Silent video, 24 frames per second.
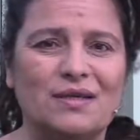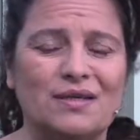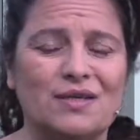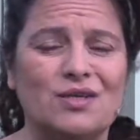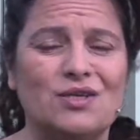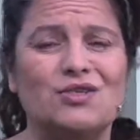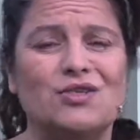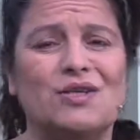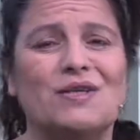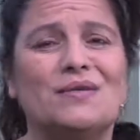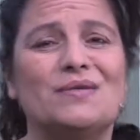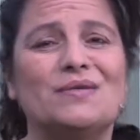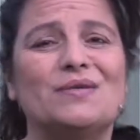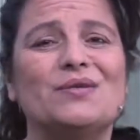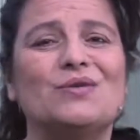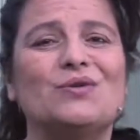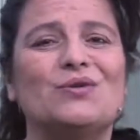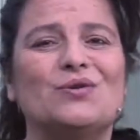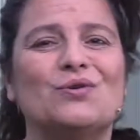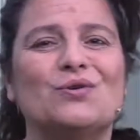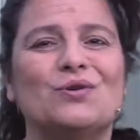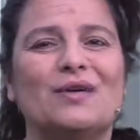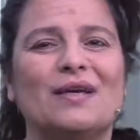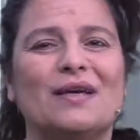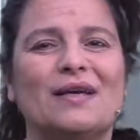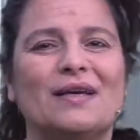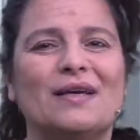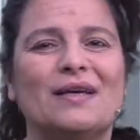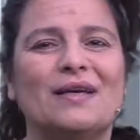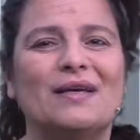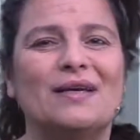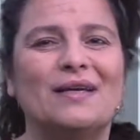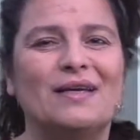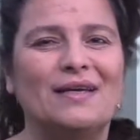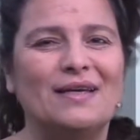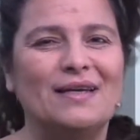dice il Signore,
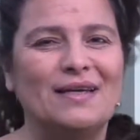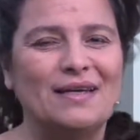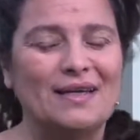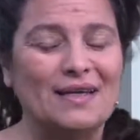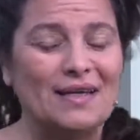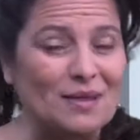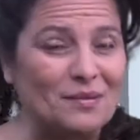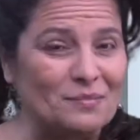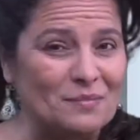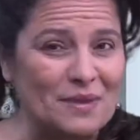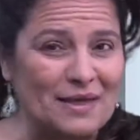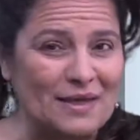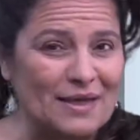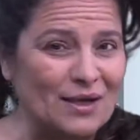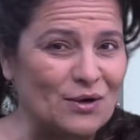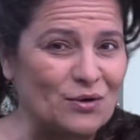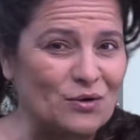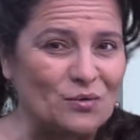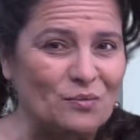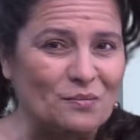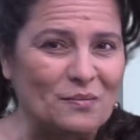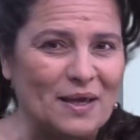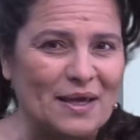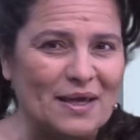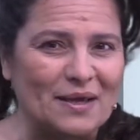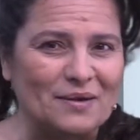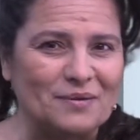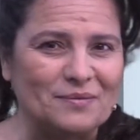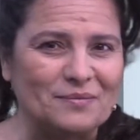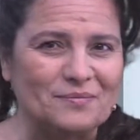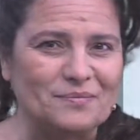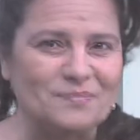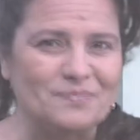cammina con me.